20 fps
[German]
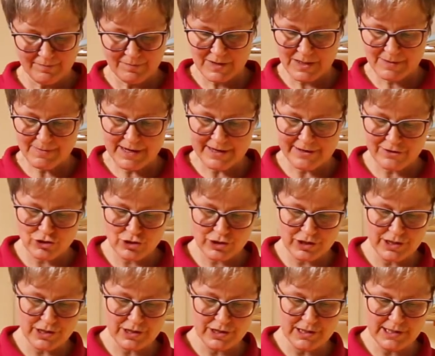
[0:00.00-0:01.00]
Zwei
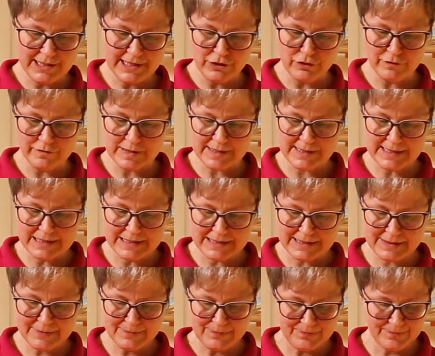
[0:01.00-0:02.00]
gestrichene Teelöffel
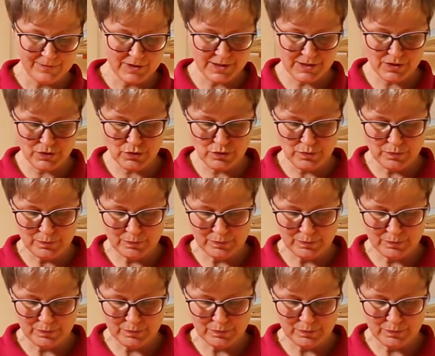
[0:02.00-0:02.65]
Salz dazu.